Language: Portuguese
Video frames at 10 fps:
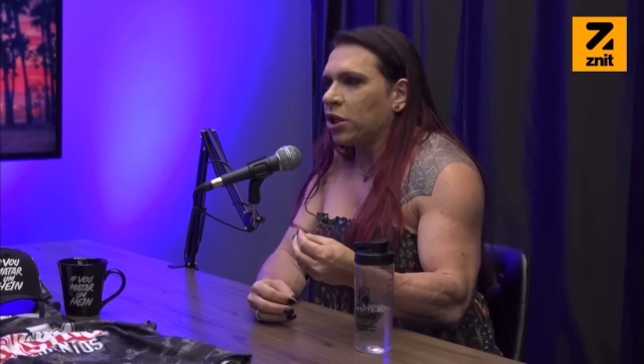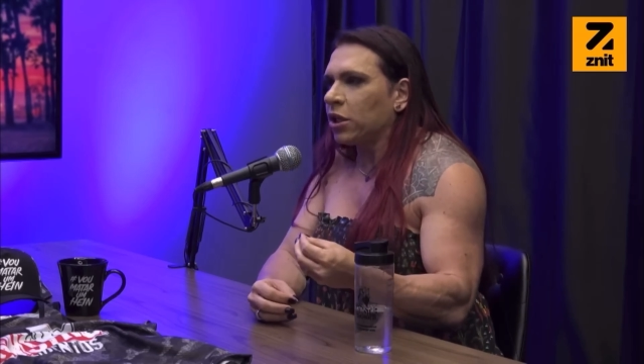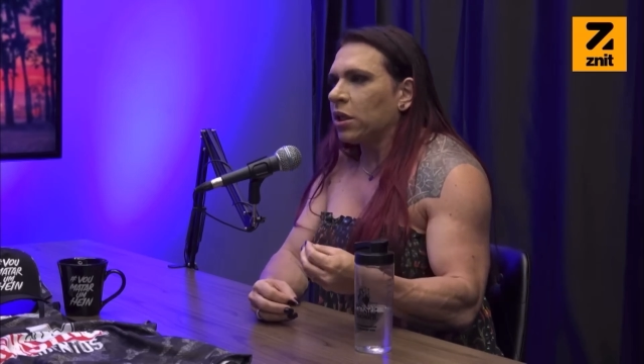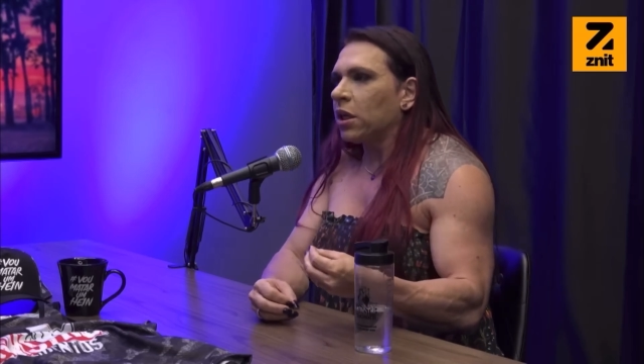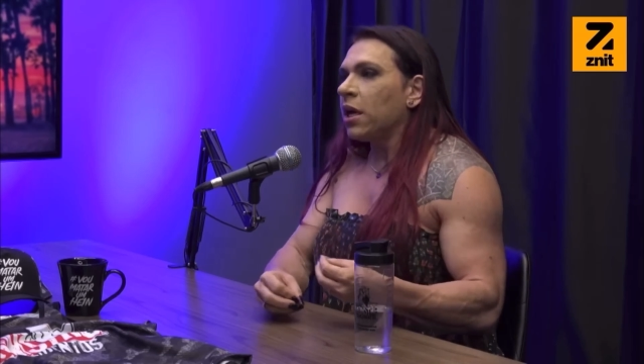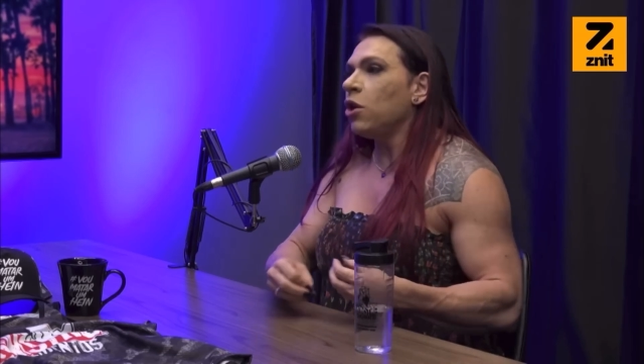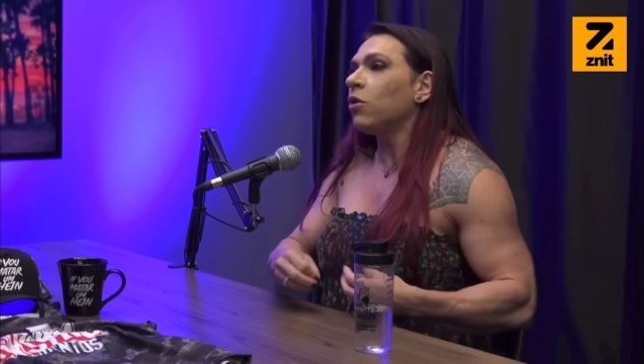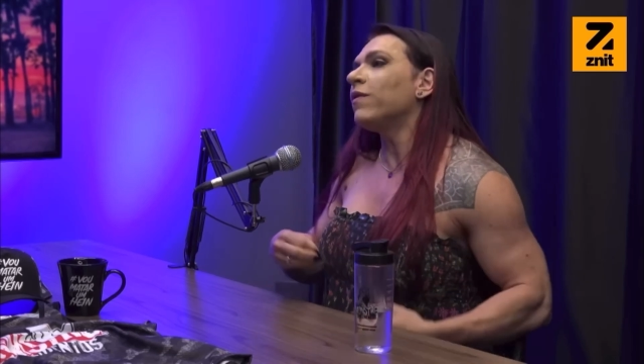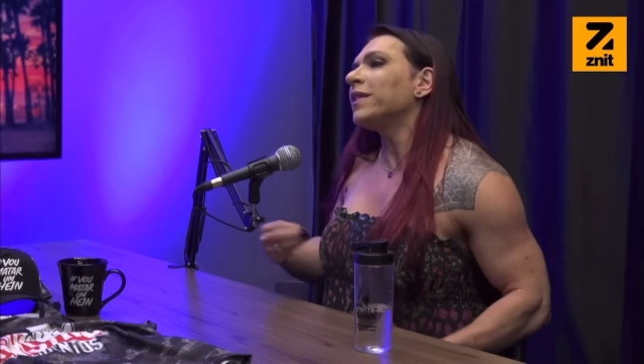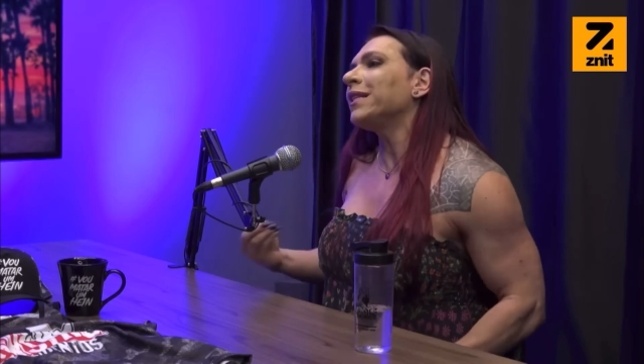E o que tem de ruim. E
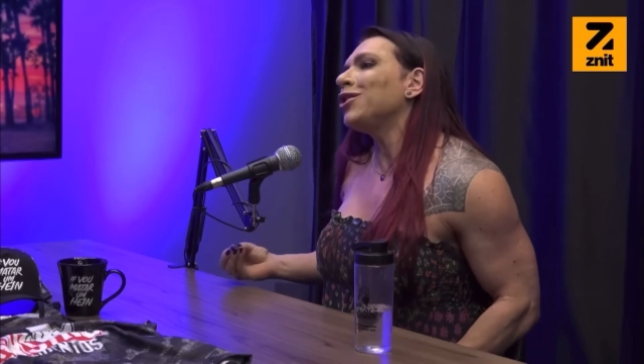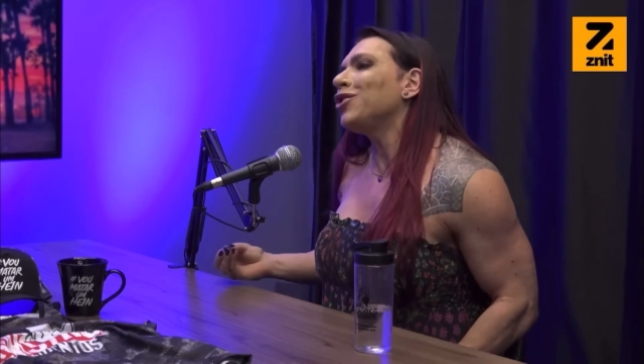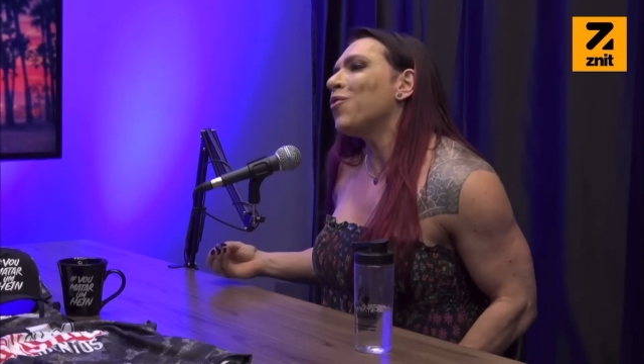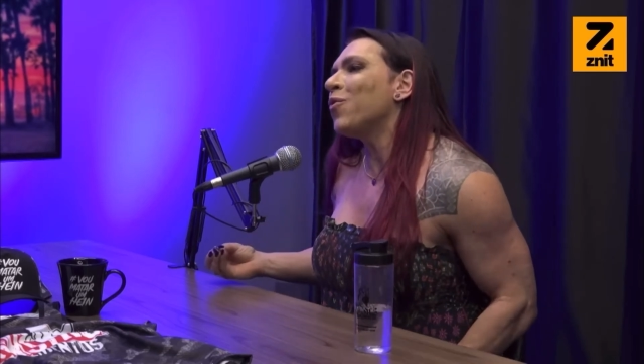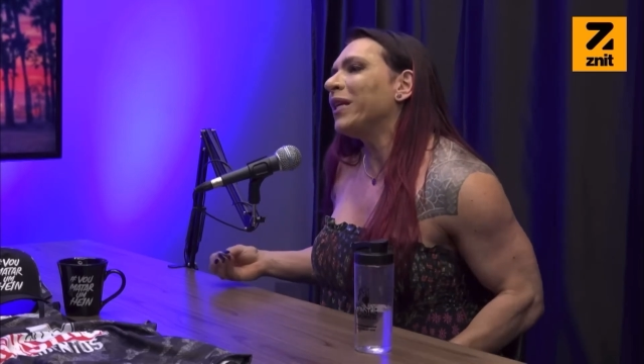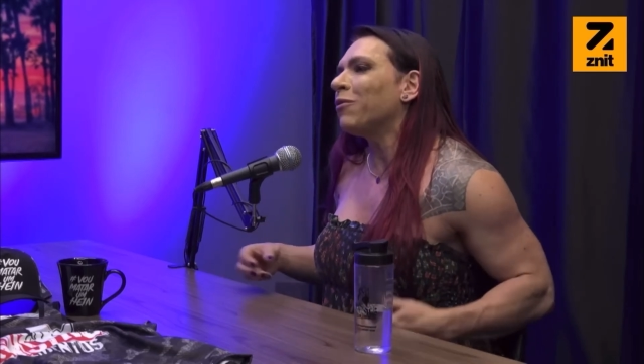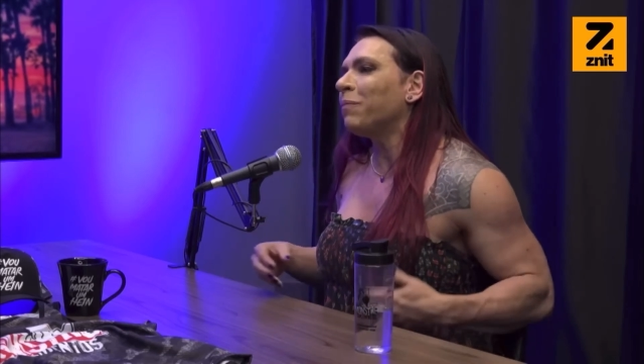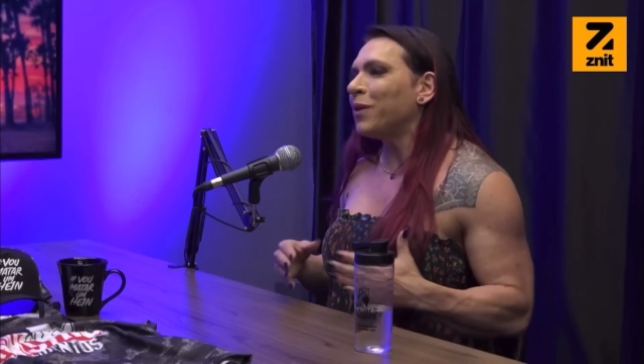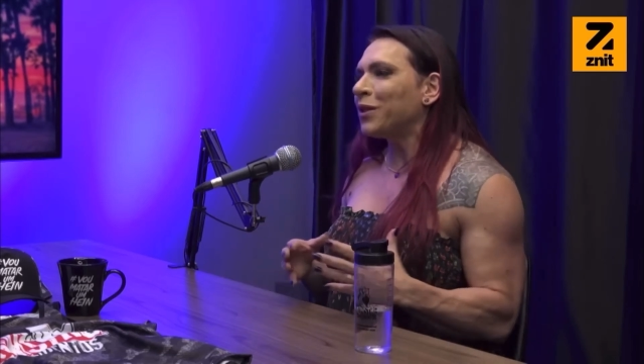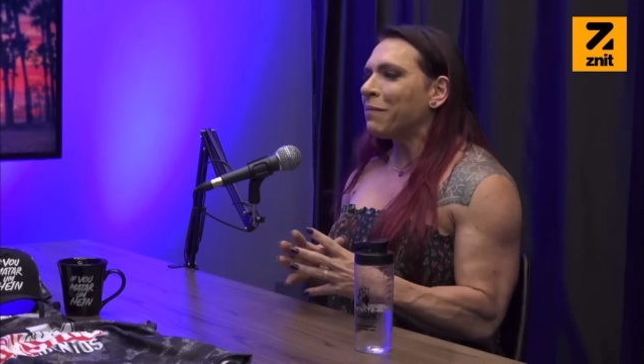o que você tem de ruim. Então,
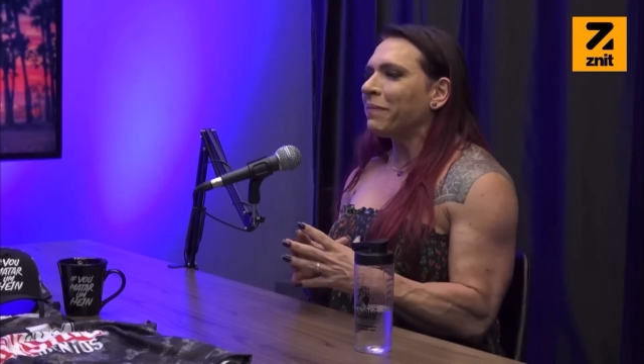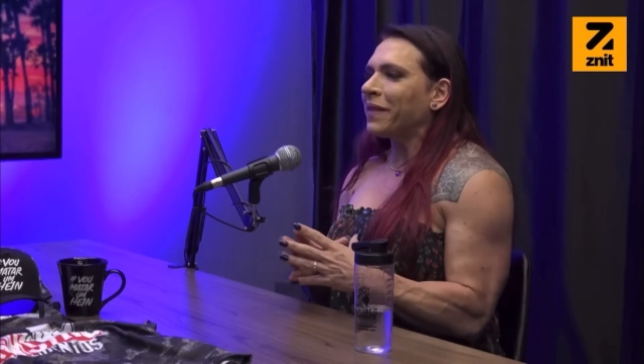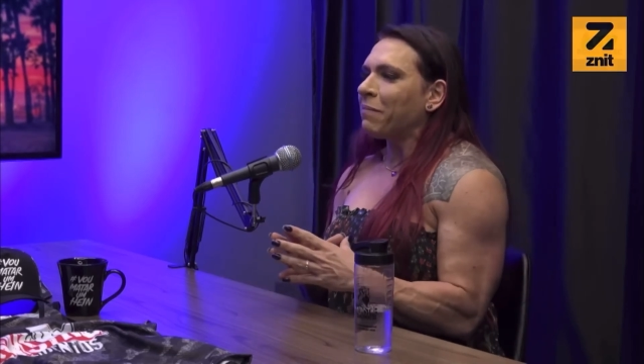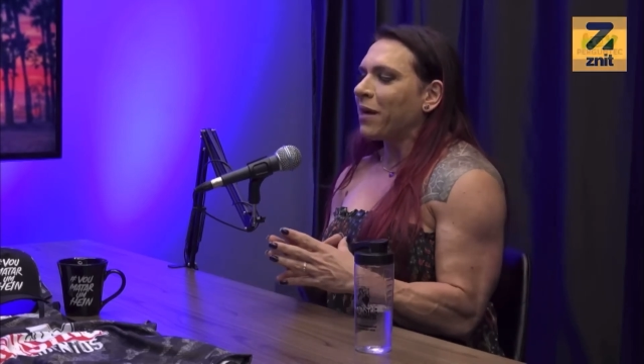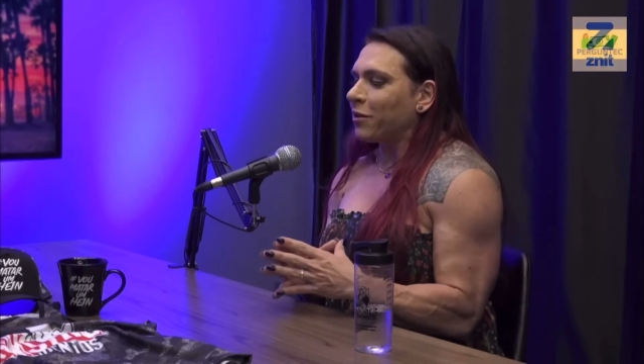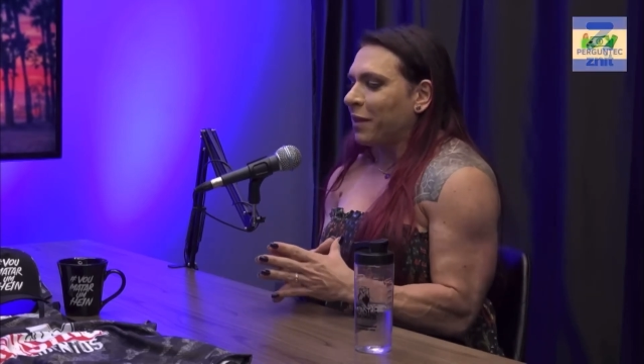por isso que tem, mais,